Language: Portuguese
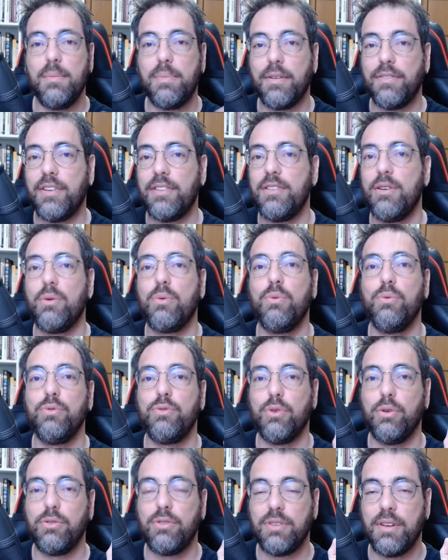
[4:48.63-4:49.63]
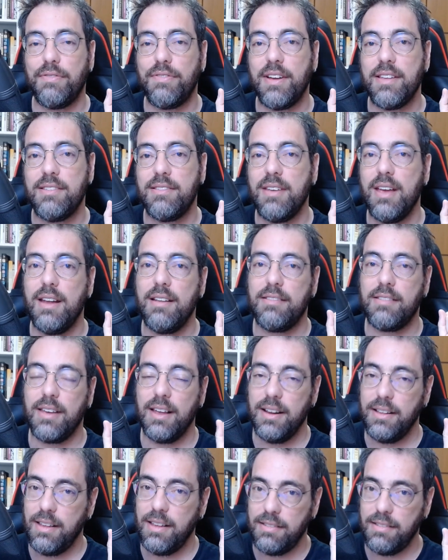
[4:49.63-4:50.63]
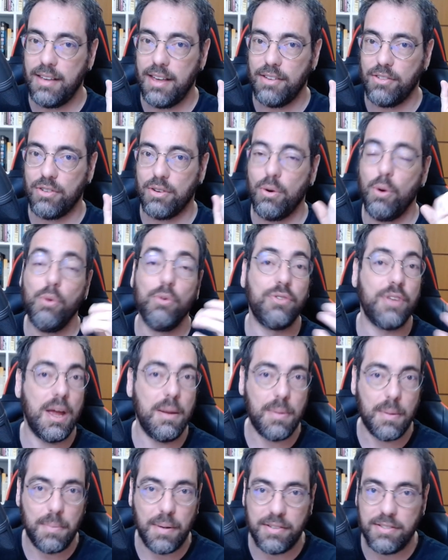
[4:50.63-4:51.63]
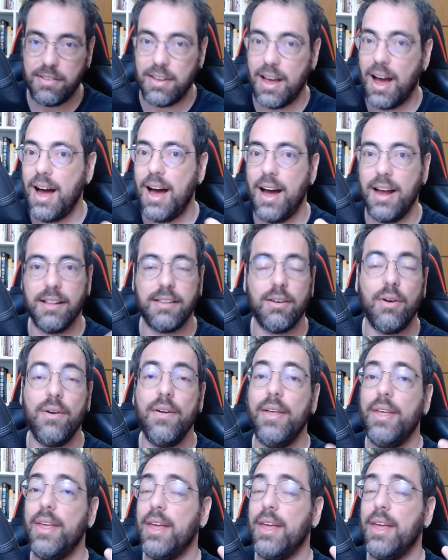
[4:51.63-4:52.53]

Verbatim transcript: para fazer alguns outros afazeres que ele deseja, ou sair para passear e tal.